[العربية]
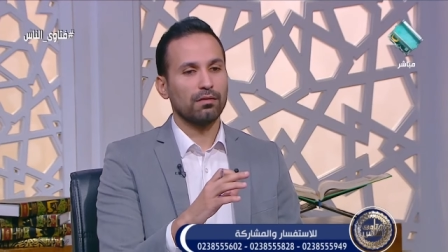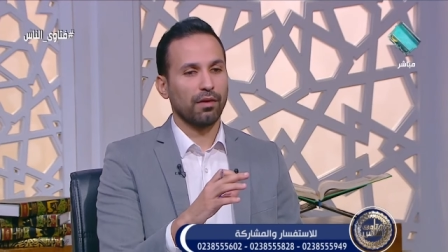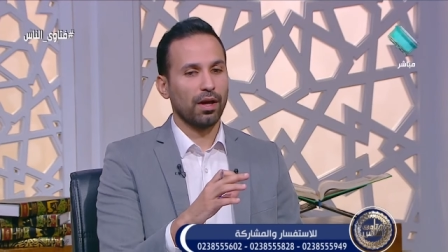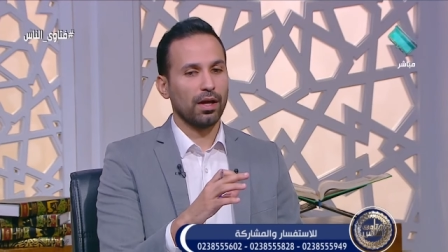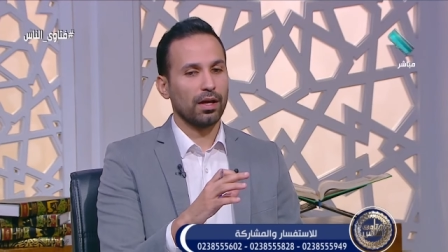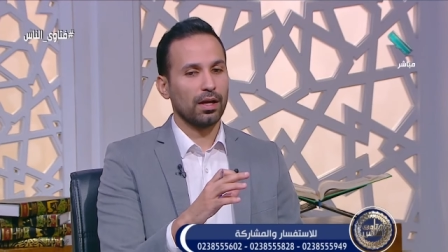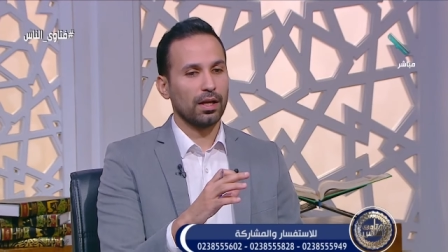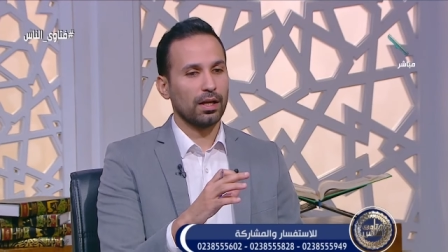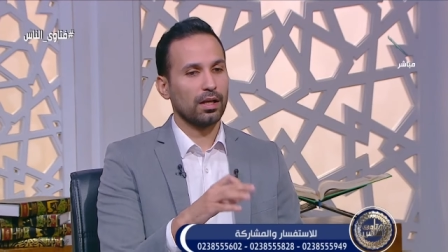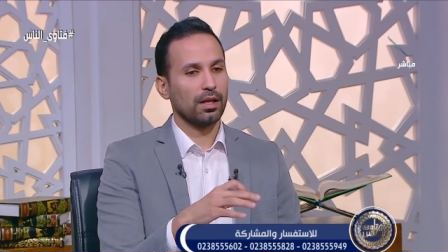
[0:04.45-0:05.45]

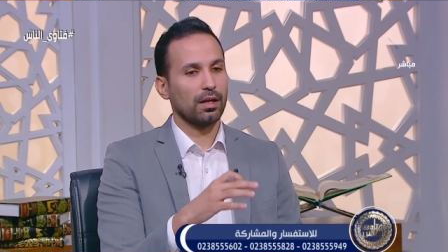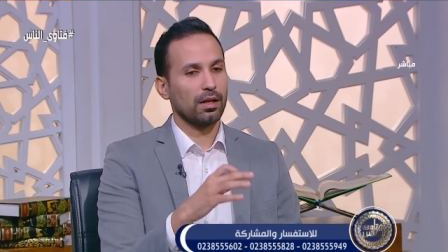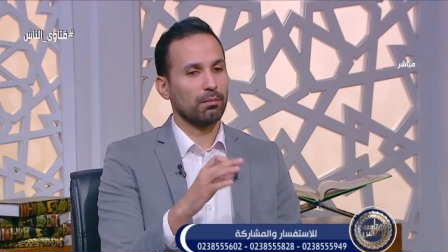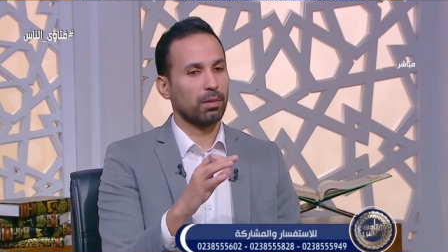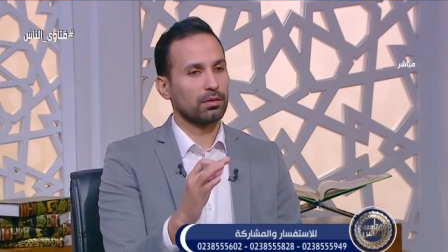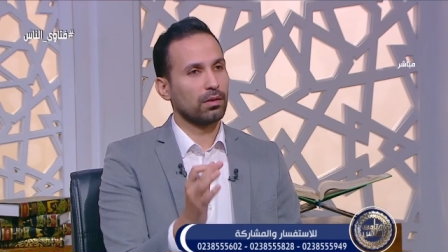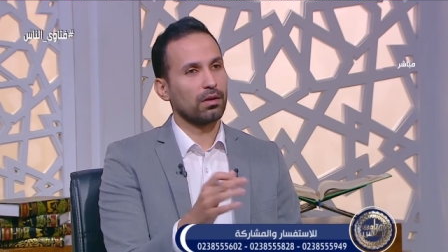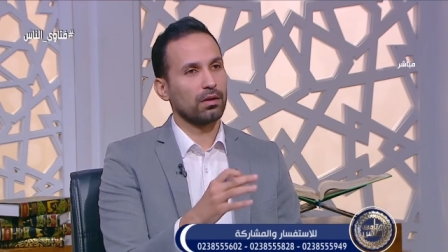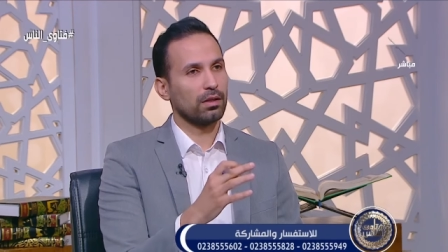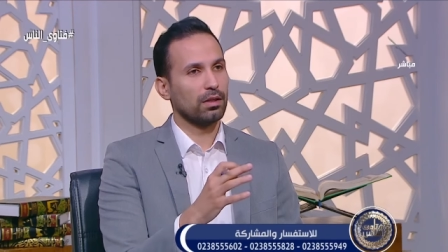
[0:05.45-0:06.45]

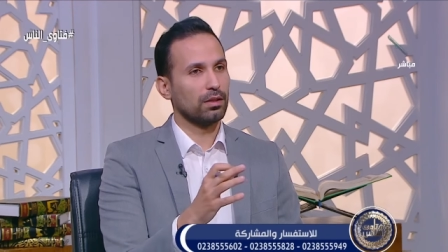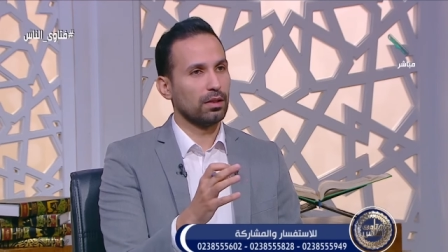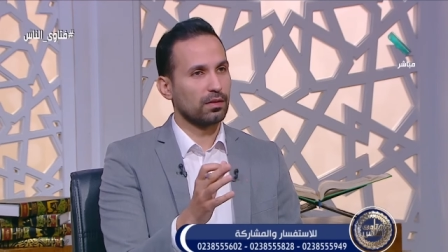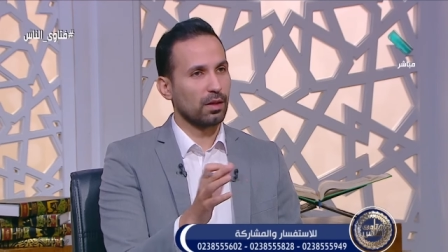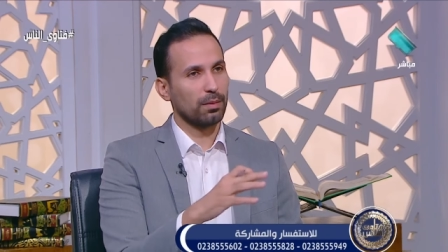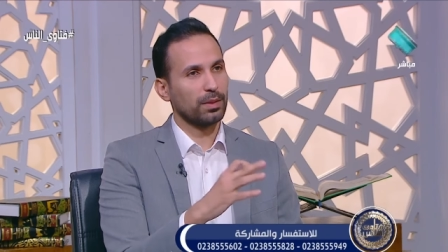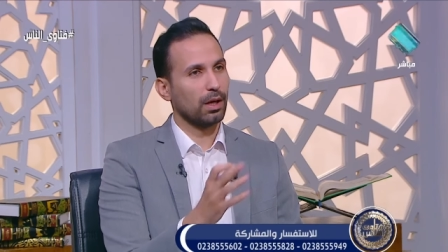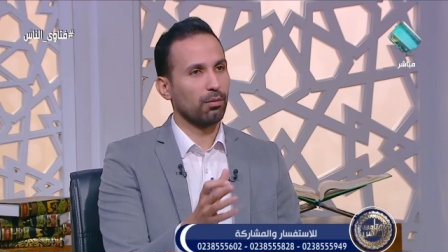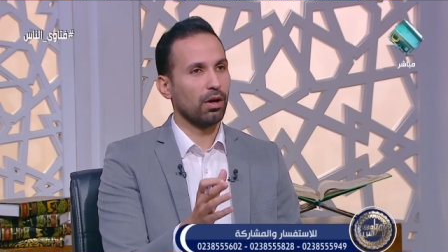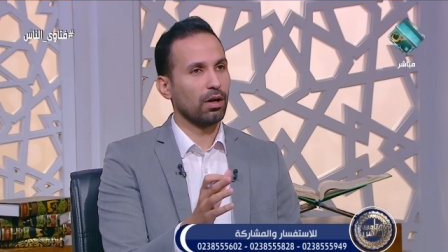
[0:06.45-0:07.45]
فبضطر آه، لسبب
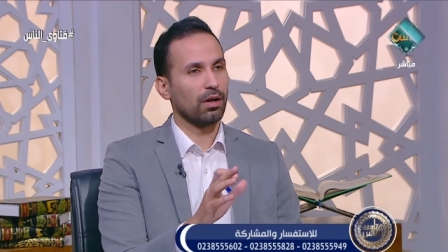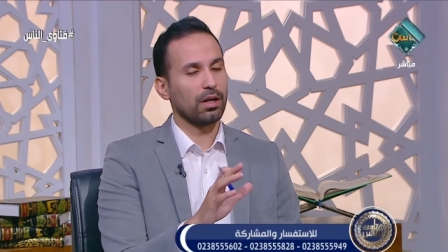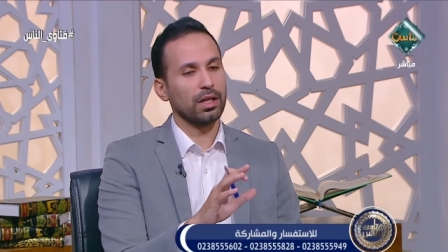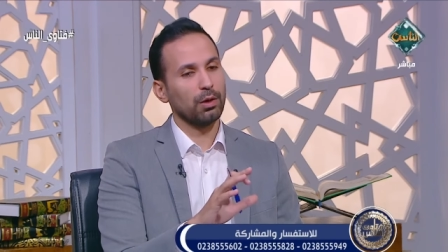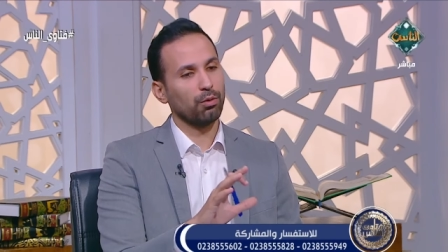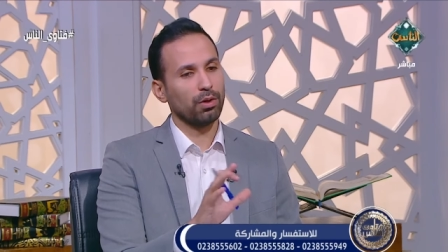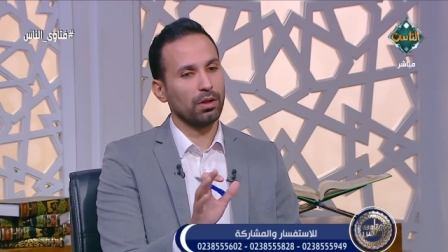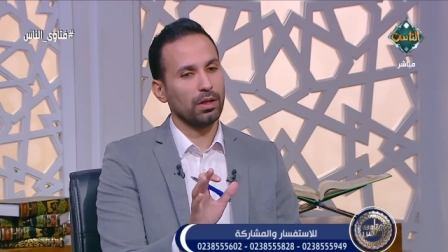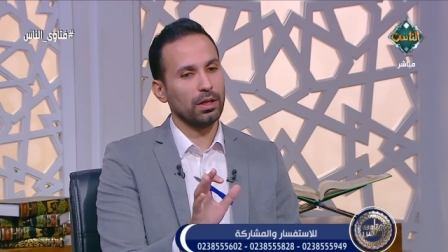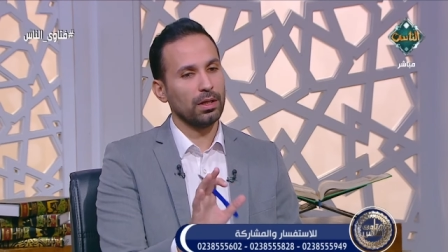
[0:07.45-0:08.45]
او لاخر اني اقول
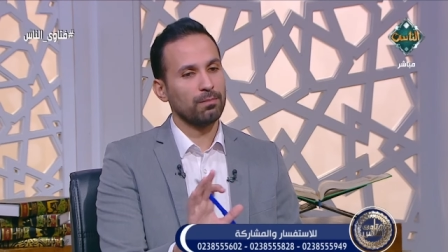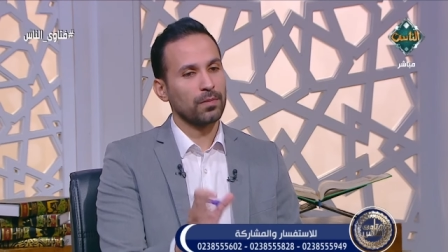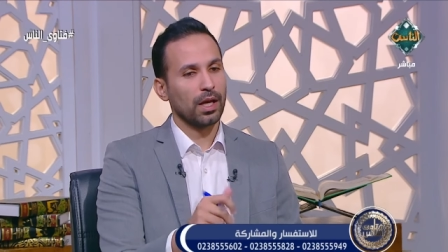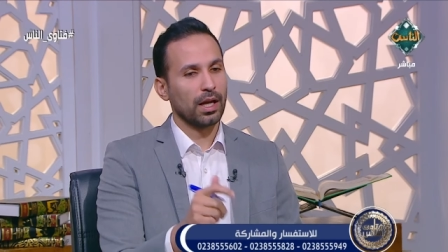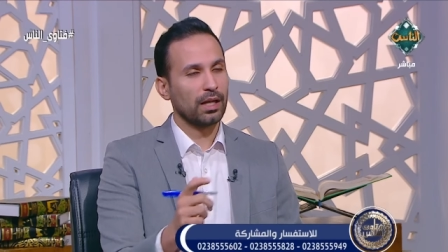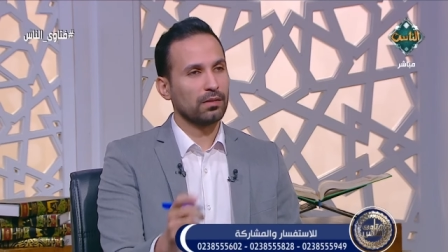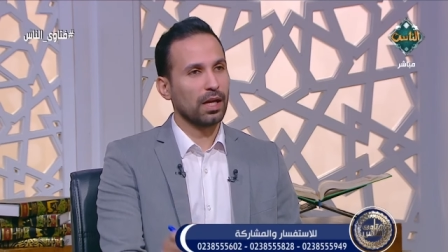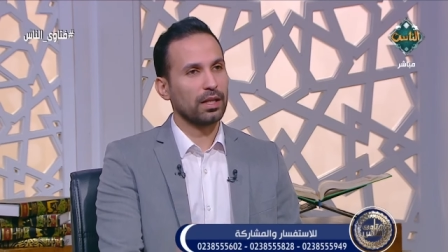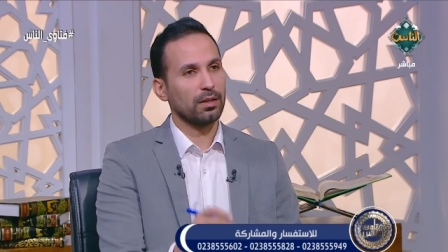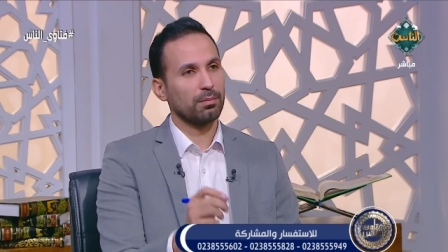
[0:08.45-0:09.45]
والله ايه انا عايز
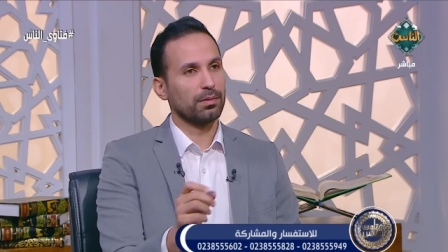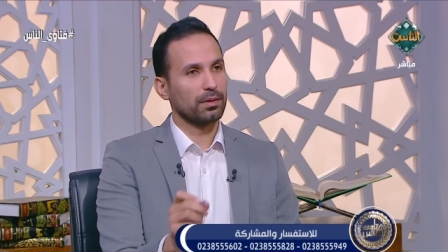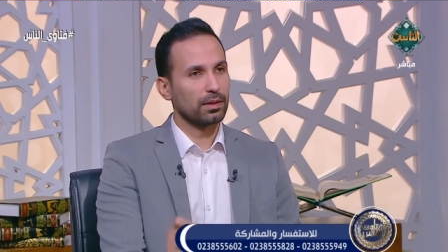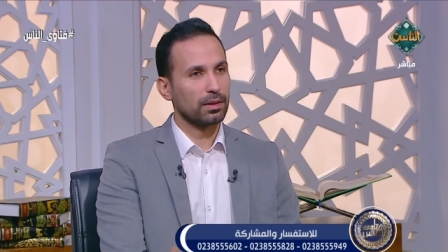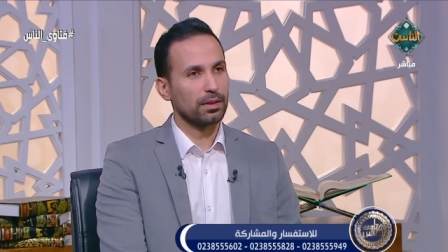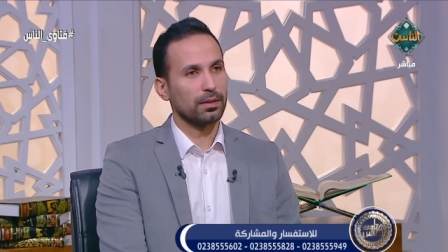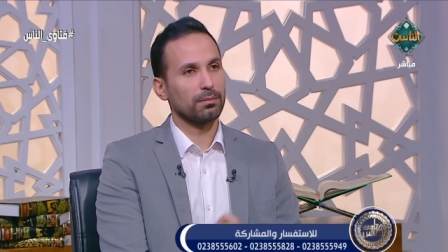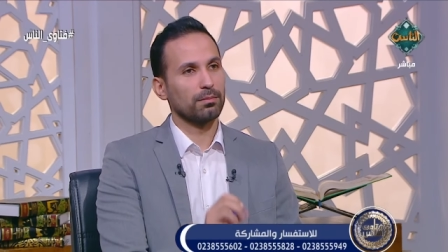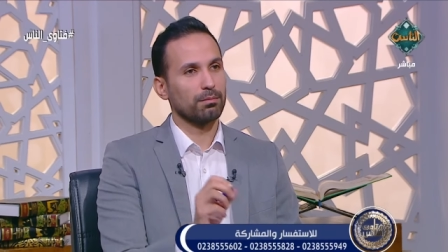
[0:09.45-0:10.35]
اكتب آه،